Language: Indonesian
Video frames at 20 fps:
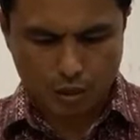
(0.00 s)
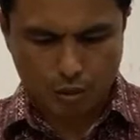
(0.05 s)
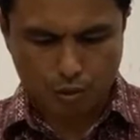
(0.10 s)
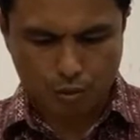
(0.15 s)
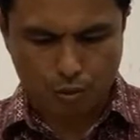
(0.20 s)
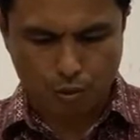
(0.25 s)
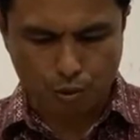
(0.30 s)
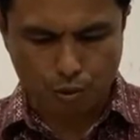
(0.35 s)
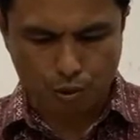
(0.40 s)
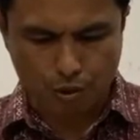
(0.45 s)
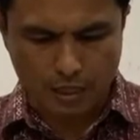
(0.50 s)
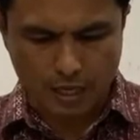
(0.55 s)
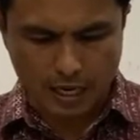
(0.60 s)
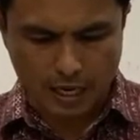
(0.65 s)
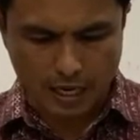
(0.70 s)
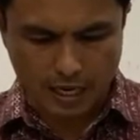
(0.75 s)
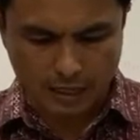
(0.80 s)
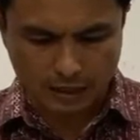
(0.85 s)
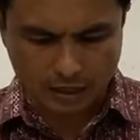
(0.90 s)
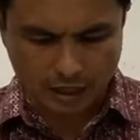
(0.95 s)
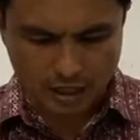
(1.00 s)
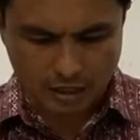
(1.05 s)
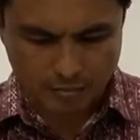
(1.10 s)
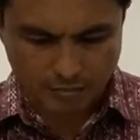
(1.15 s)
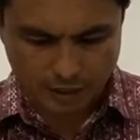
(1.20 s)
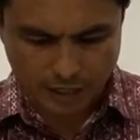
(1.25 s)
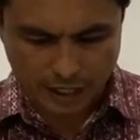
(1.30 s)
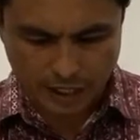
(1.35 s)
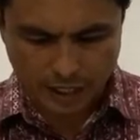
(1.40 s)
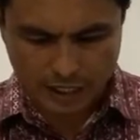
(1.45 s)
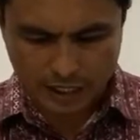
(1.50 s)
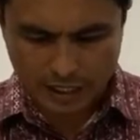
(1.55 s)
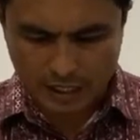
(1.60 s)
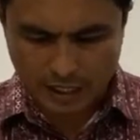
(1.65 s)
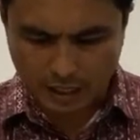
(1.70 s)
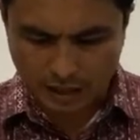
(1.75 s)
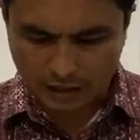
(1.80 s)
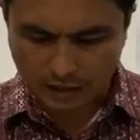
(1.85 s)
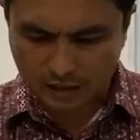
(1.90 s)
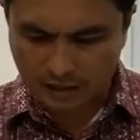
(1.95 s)
juga atas mereka
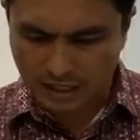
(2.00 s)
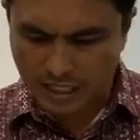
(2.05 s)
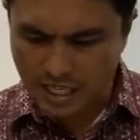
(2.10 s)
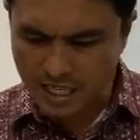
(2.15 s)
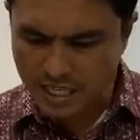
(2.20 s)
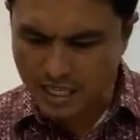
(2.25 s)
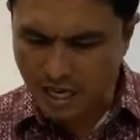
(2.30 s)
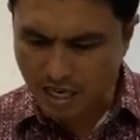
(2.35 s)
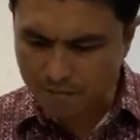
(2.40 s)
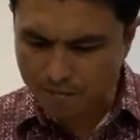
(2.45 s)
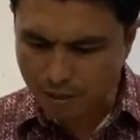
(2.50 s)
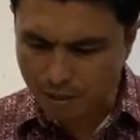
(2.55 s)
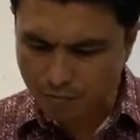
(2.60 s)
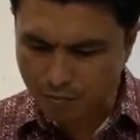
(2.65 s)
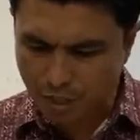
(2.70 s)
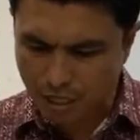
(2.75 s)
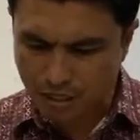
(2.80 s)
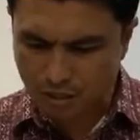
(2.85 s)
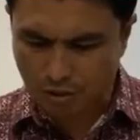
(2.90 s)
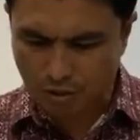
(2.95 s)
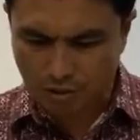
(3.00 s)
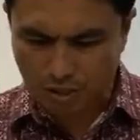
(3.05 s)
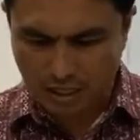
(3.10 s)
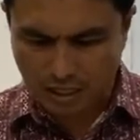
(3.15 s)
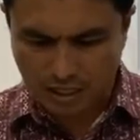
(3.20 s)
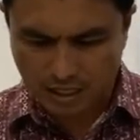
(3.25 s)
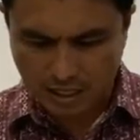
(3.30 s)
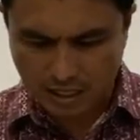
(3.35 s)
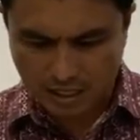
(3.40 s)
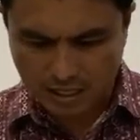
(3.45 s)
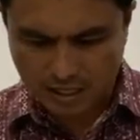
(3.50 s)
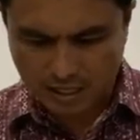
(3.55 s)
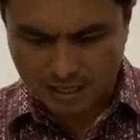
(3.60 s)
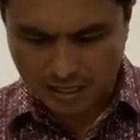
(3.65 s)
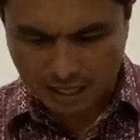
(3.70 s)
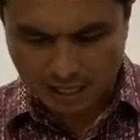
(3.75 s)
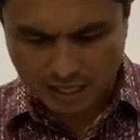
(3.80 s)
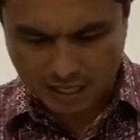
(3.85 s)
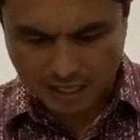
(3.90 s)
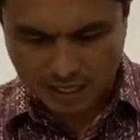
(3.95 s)
yang tidak berbuat dosa dengan
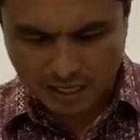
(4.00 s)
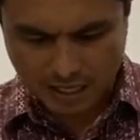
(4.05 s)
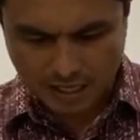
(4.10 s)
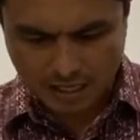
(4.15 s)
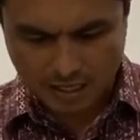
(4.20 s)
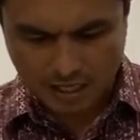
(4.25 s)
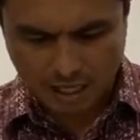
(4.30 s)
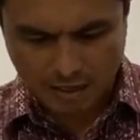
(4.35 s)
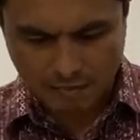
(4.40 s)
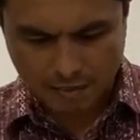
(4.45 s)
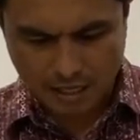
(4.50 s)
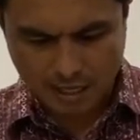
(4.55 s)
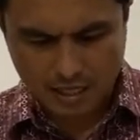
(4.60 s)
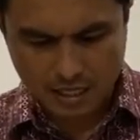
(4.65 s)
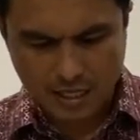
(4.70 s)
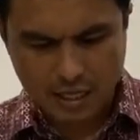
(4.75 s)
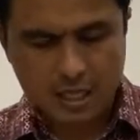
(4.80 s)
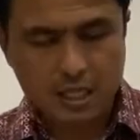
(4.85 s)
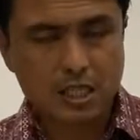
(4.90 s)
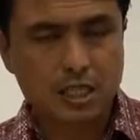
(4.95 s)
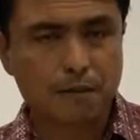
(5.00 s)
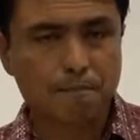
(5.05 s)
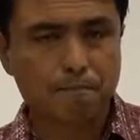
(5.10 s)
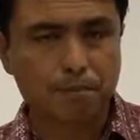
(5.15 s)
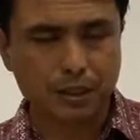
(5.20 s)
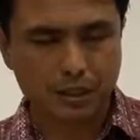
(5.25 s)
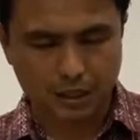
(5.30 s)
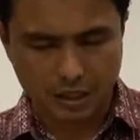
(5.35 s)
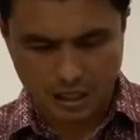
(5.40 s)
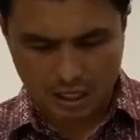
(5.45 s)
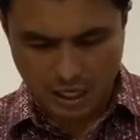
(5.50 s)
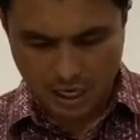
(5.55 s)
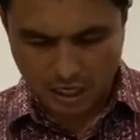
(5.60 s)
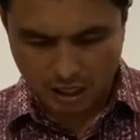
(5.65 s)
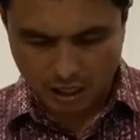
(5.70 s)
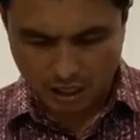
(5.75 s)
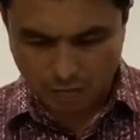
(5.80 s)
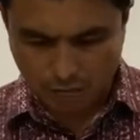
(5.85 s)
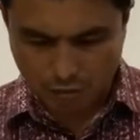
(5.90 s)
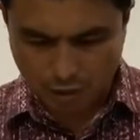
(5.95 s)
cara yang sama seperti yang
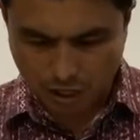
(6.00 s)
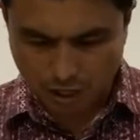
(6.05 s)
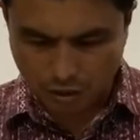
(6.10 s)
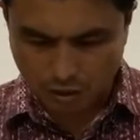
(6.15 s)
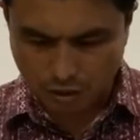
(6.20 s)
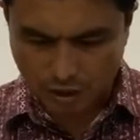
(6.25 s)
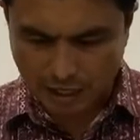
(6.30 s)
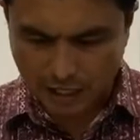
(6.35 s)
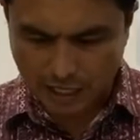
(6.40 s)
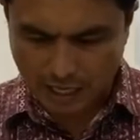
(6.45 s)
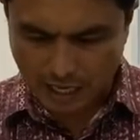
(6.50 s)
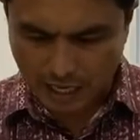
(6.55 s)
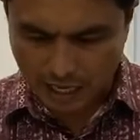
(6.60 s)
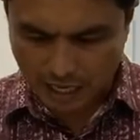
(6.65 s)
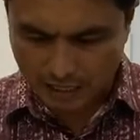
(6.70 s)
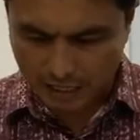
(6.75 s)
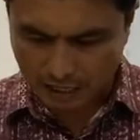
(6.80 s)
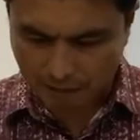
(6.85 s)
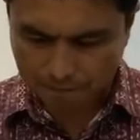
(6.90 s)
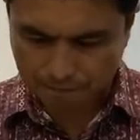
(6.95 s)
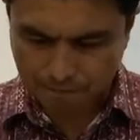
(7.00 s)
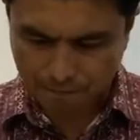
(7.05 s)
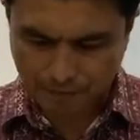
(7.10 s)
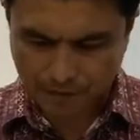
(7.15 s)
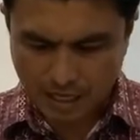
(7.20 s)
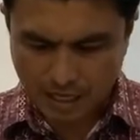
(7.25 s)
dibuat oleh Adam,